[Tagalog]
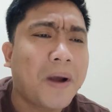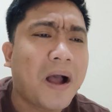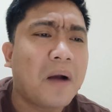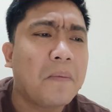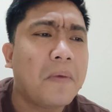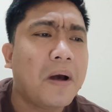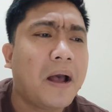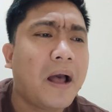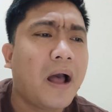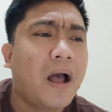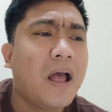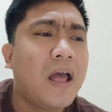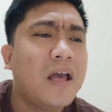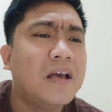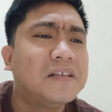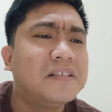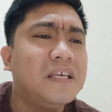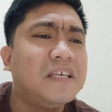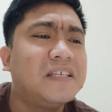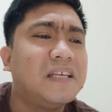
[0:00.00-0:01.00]
ang mga
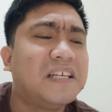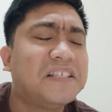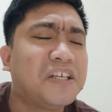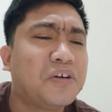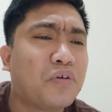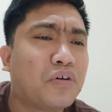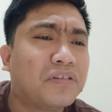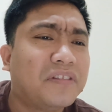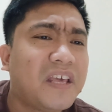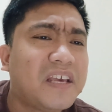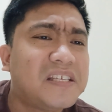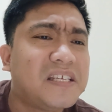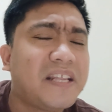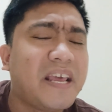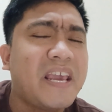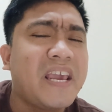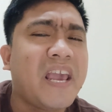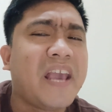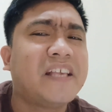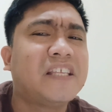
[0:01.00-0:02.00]
sisila si Cortez na
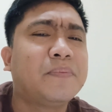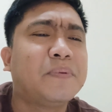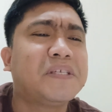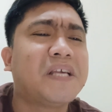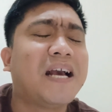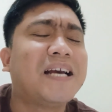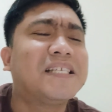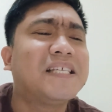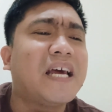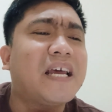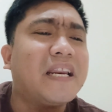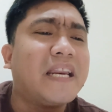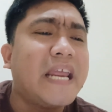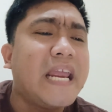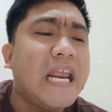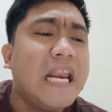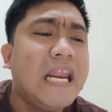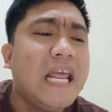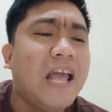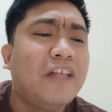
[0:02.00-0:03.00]
i-express ang
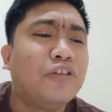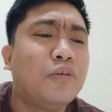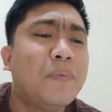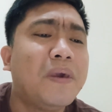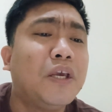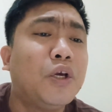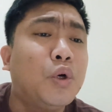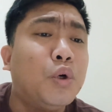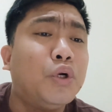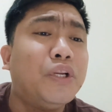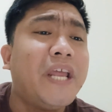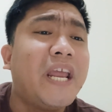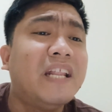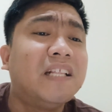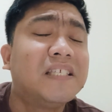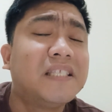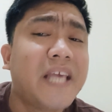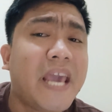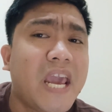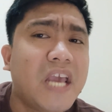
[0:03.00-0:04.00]
sarili and to be good in
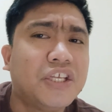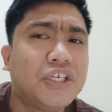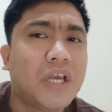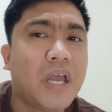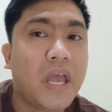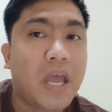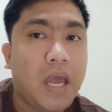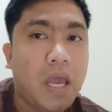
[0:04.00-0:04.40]
stage.